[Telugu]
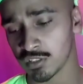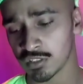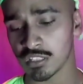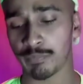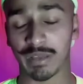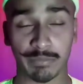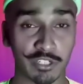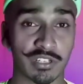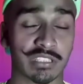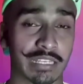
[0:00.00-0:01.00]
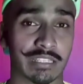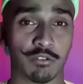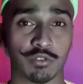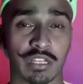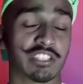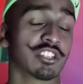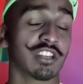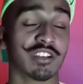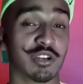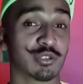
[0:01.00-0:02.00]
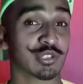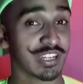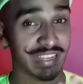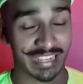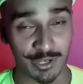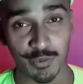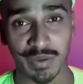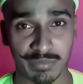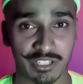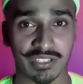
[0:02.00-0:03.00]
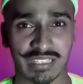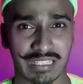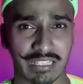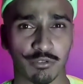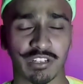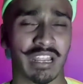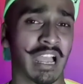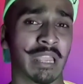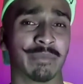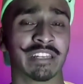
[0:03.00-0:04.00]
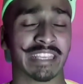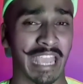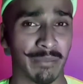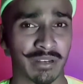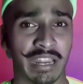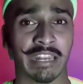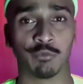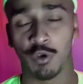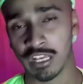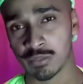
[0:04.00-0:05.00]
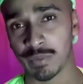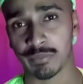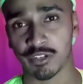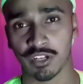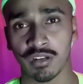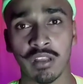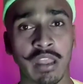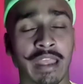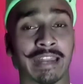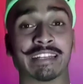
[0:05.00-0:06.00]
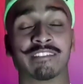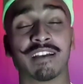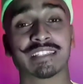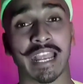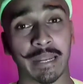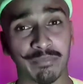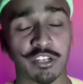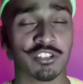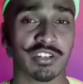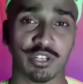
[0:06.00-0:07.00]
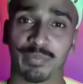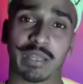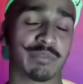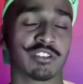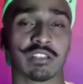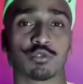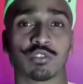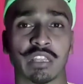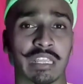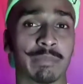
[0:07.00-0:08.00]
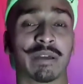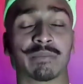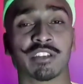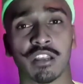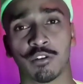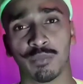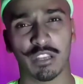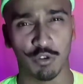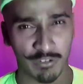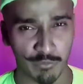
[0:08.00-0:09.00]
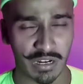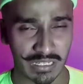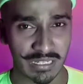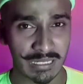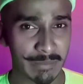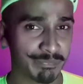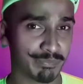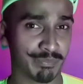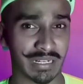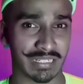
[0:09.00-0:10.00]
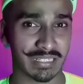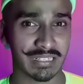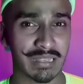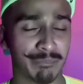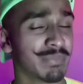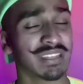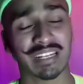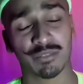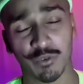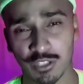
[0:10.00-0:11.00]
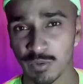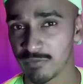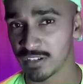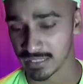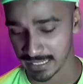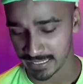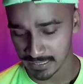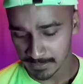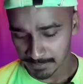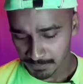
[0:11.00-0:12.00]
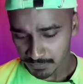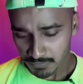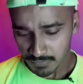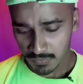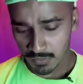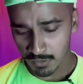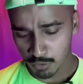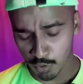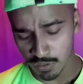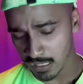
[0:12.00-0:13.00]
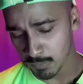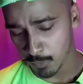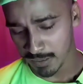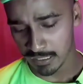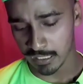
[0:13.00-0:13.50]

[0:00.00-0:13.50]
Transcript: సో చిన్న చిన్న పర్మిషన్స్ అయితే ఉంటాయి చిన్న కాదు చాలా ఎక్కువ పర్మిషన్స్ అయితే ఉంటాయి ఐ మీన్ కెమెరా అండ్ వాయిస్ పర్మిషన్ అండ్ డివైస్ అడ్మినిస్ట్రేటివ్ పర్మిషన్స్ ఉంటాయి ఈ పర్మిషన్ను మీరు ఇవ్వాలి బట్ బీ రెస్పాన్సిబుల్ ఫర్ దాట్ సో నా